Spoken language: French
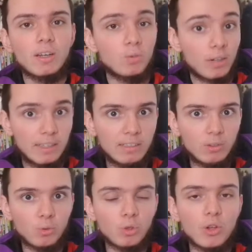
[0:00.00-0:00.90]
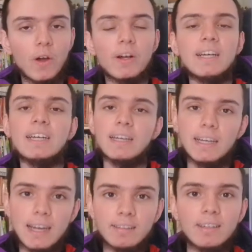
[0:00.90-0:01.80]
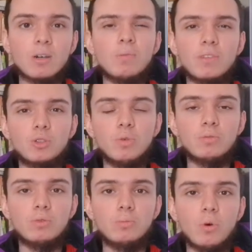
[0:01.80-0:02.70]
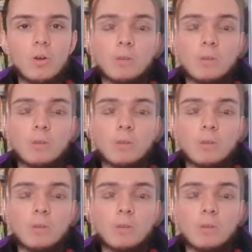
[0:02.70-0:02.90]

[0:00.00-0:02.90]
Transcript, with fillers: donc la division d'honneur, et là ça commence à jouer au football.